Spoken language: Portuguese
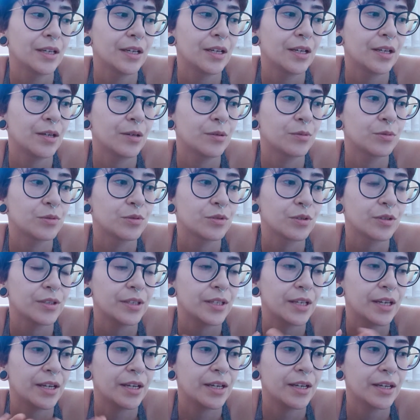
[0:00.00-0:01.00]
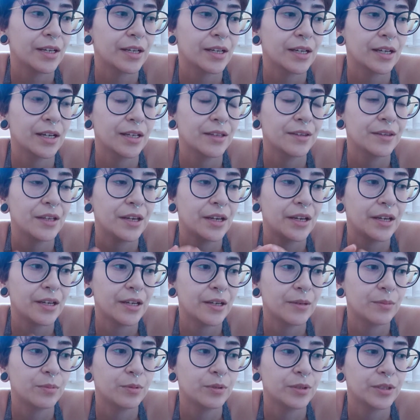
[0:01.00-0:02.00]
é, o Soneca, a
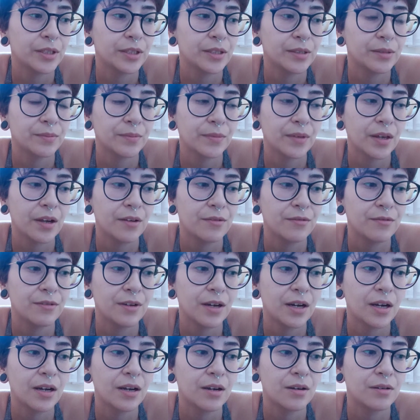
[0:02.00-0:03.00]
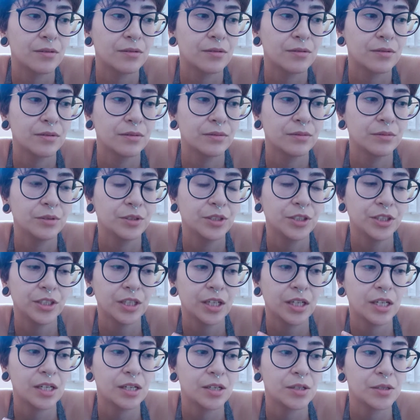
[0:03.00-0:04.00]
Débora, a Val, o
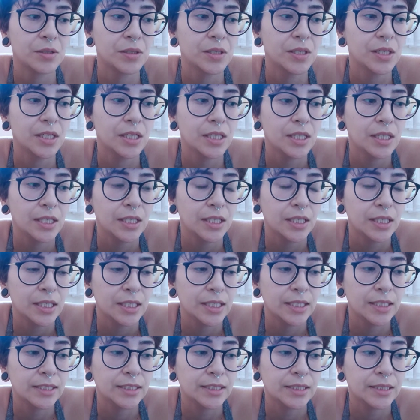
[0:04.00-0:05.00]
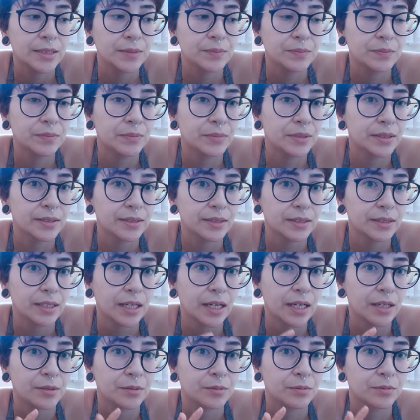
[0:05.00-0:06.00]
Chal, eles me
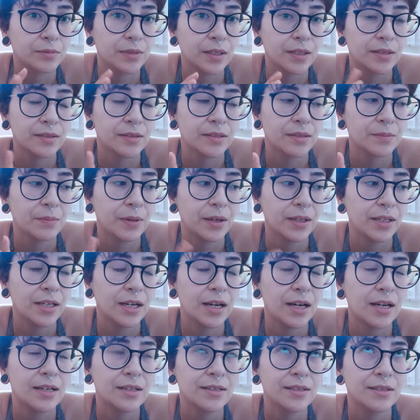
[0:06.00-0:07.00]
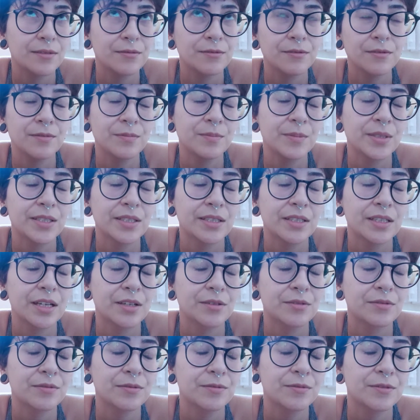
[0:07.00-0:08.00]
ensinaram a ser palhaça, me
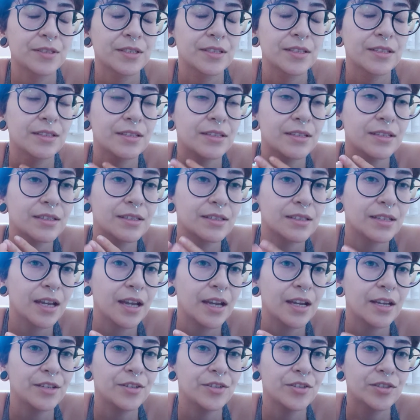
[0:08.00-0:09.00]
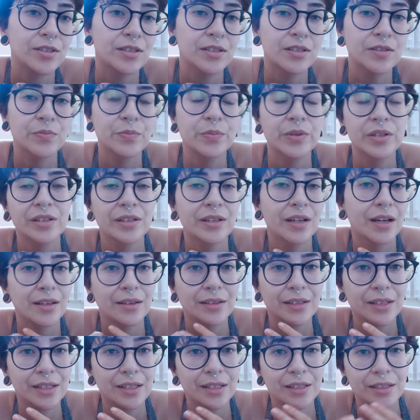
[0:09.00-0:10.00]
ensinaram a fazer os sketches, as
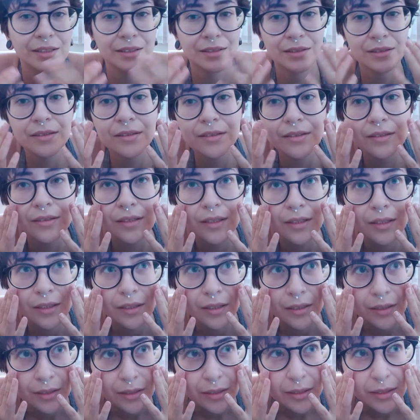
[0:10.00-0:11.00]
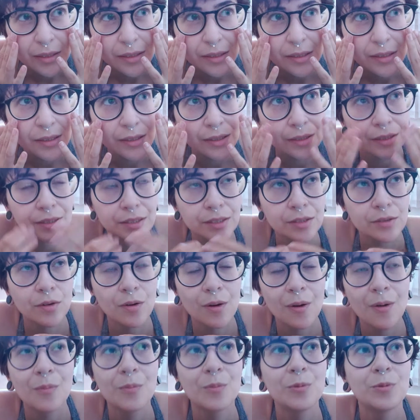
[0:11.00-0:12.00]
brincadeiras e
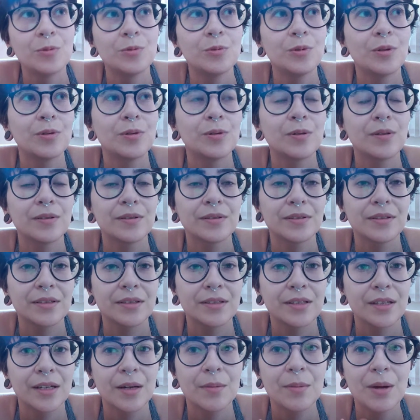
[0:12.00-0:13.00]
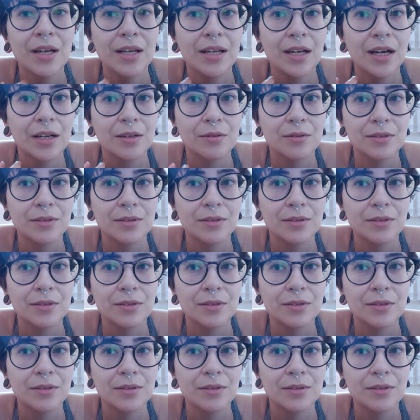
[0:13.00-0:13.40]
como trabalhar